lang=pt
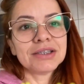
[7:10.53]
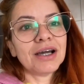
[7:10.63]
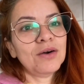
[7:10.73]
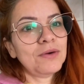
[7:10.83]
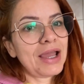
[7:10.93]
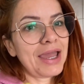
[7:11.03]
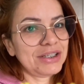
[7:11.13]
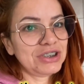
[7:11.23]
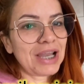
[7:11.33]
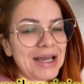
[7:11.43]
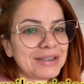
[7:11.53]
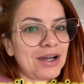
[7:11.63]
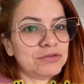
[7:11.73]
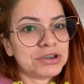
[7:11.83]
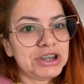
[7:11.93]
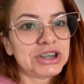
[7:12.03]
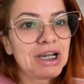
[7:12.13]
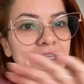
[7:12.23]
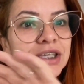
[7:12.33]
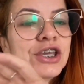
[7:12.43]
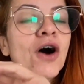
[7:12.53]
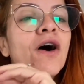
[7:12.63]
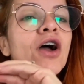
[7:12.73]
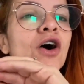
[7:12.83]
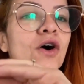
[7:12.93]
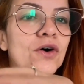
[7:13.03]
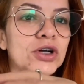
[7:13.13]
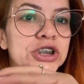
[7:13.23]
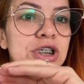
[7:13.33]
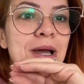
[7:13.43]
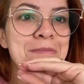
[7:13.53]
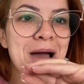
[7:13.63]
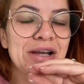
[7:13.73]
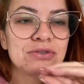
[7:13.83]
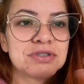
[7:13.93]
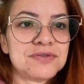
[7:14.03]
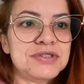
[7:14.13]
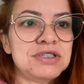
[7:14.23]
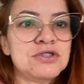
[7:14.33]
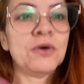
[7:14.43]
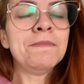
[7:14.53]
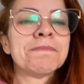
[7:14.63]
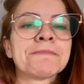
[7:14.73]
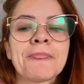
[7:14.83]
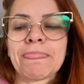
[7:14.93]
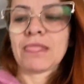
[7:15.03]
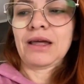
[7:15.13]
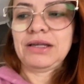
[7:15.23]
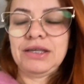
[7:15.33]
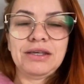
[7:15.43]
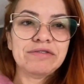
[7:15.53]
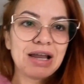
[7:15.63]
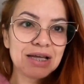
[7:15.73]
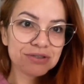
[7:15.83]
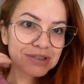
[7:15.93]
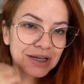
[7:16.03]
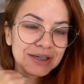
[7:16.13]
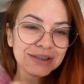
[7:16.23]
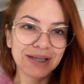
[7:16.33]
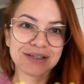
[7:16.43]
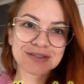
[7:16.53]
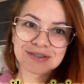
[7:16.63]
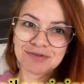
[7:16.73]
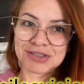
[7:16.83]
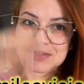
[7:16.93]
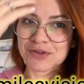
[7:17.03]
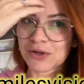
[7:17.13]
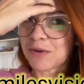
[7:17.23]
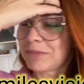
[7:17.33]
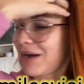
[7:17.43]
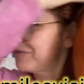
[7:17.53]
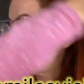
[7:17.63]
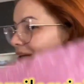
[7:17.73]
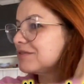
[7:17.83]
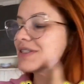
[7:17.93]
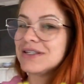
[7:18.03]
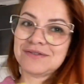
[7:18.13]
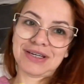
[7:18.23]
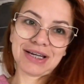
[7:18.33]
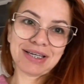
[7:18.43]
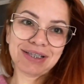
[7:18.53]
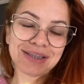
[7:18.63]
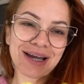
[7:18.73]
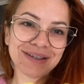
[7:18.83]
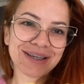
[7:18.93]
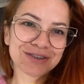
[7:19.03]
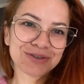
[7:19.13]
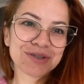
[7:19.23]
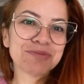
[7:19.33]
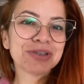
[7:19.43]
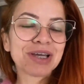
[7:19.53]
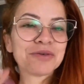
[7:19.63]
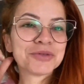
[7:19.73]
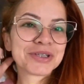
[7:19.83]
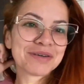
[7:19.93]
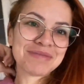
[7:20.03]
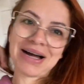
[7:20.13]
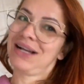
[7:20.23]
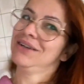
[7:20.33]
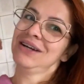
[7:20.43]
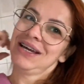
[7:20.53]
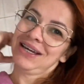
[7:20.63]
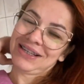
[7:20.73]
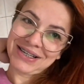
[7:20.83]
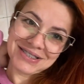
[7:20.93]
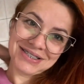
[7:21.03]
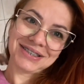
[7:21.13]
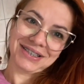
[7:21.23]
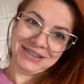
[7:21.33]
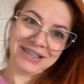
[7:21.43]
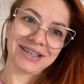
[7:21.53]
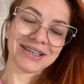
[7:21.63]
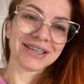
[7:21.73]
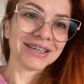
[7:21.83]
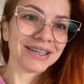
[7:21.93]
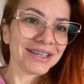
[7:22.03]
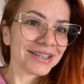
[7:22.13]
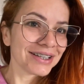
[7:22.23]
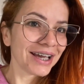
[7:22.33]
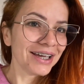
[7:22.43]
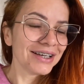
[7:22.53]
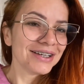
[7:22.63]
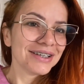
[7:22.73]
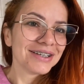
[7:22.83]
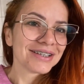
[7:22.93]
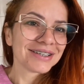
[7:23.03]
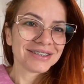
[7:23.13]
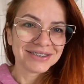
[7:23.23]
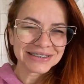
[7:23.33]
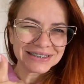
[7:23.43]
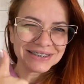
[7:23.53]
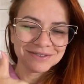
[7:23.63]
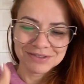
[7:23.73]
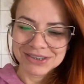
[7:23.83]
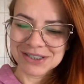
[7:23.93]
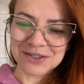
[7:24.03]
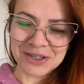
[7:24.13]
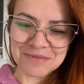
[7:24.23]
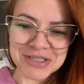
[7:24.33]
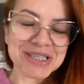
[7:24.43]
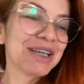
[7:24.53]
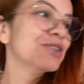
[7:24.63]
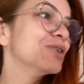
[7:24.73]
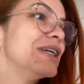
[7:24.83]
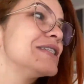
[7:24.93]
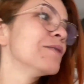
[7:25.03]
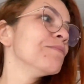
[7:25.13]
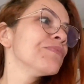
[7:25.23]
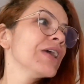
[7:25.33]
Então, é de lá, tá? vou deixar aqui, ó, Ótica Mylons Vision. E vai lá no Instagram deles, se vocês forem comprar, fala que vocês viram aqui, tá? Que ajuda muito aí o meu trabalho e eles entenderem que, né, que vocês são aqui minhas seguidoras.